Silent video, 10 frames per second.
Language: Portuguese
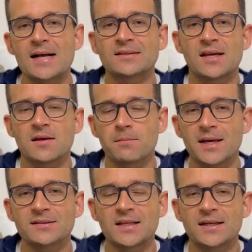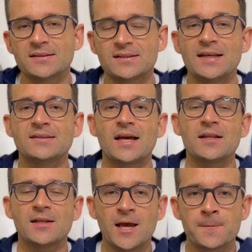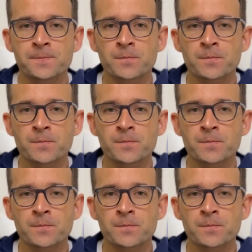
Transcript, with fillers: Série B, Série C e Série D.